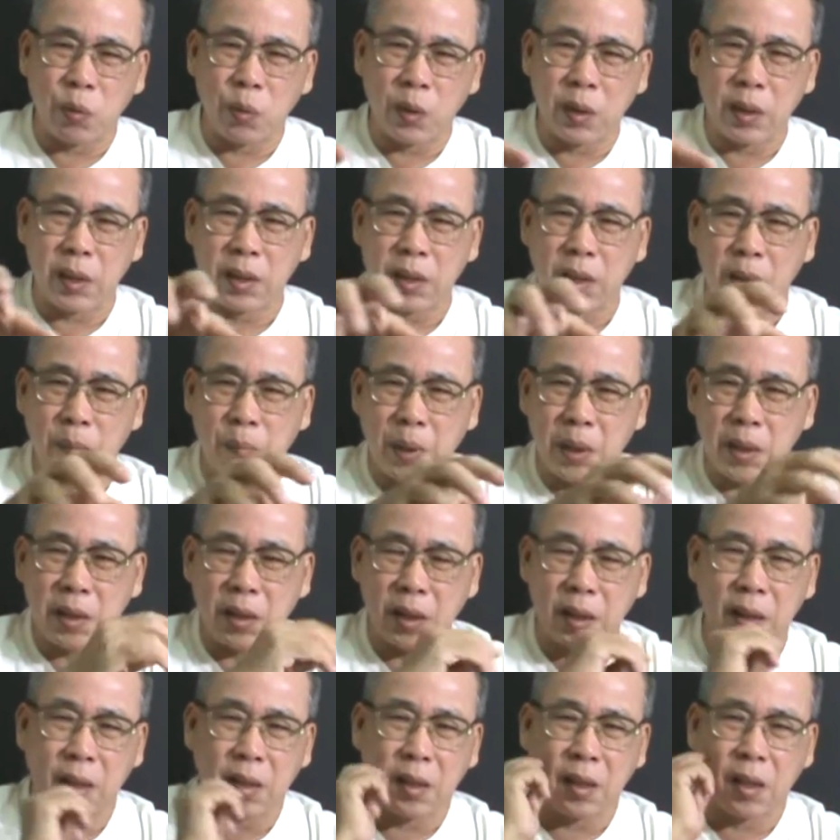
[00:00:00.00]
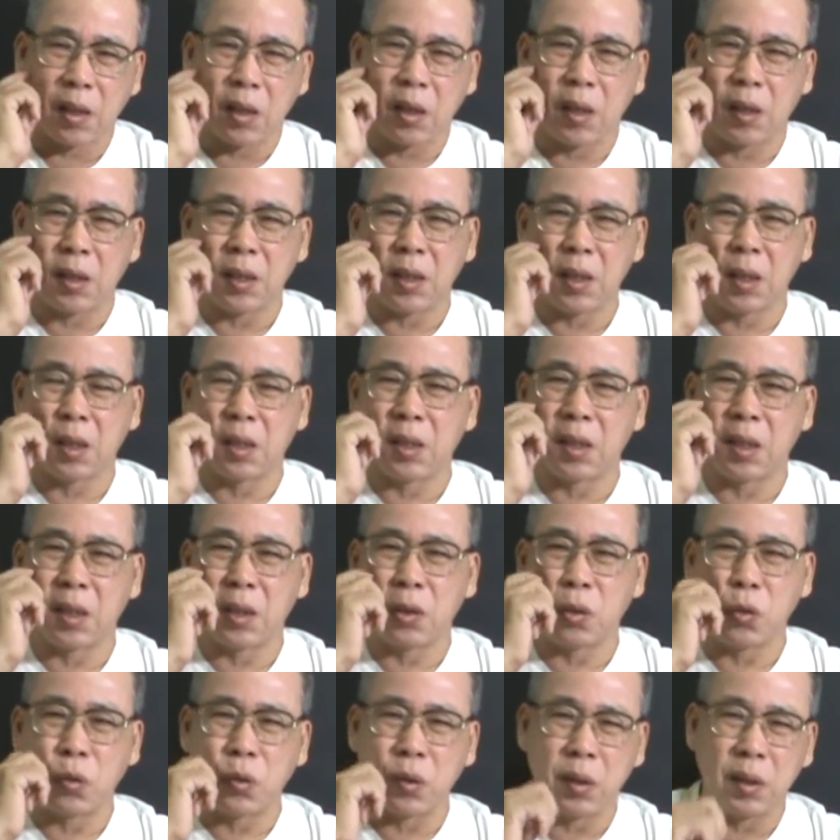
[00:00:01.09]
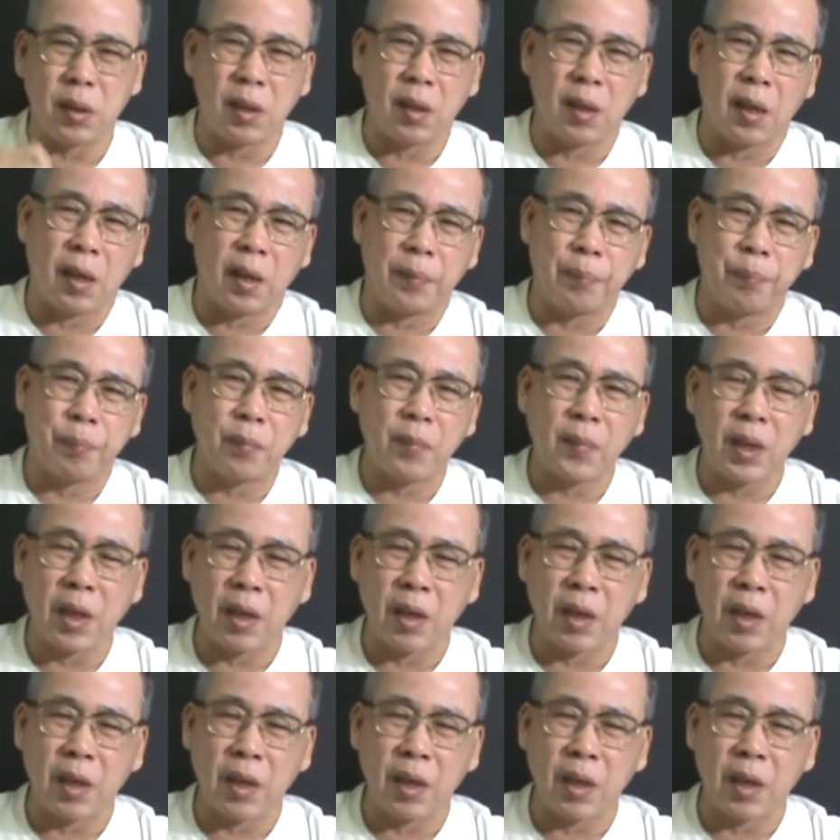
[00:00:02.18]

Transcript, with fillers: 多那些民间的这个这个这个曲艺哈，